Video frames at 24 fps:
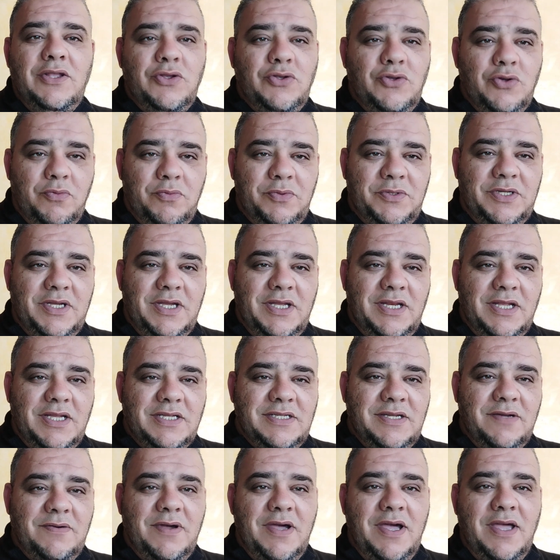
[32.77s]
لتبتلى
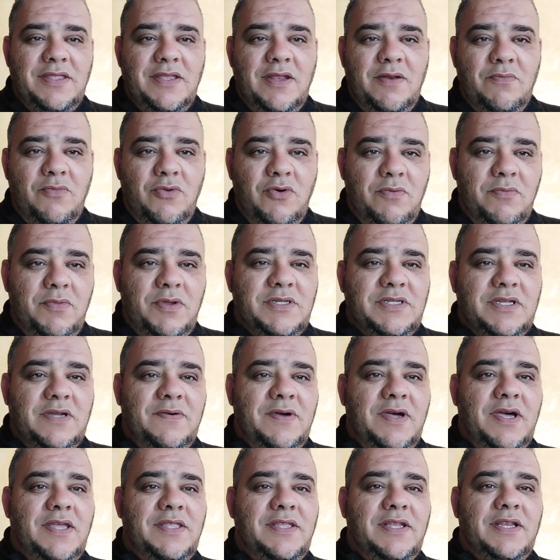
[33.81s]
سواء المؤمن
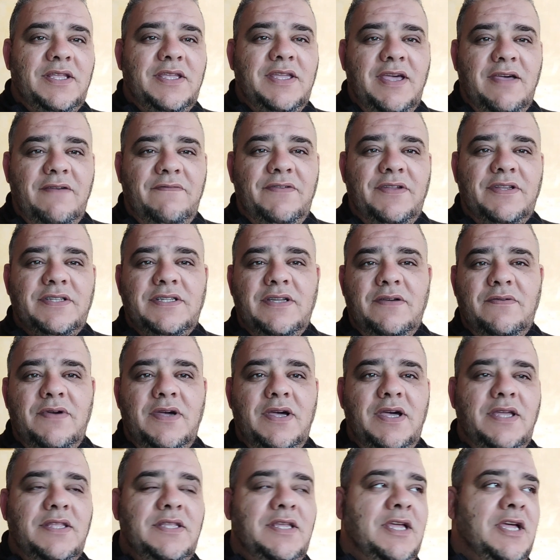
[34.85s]
سواء الكافر
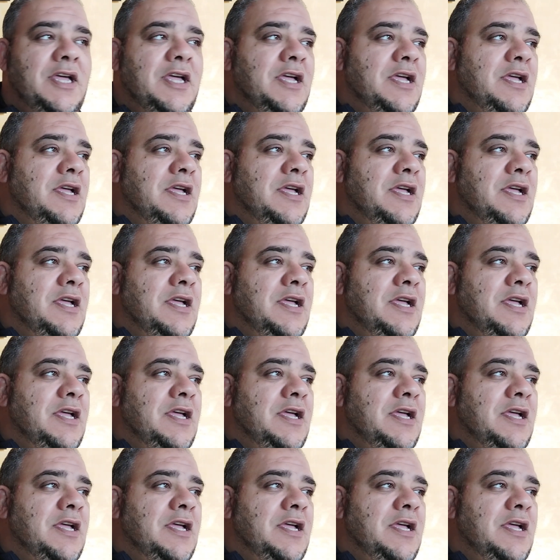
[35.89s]
سواء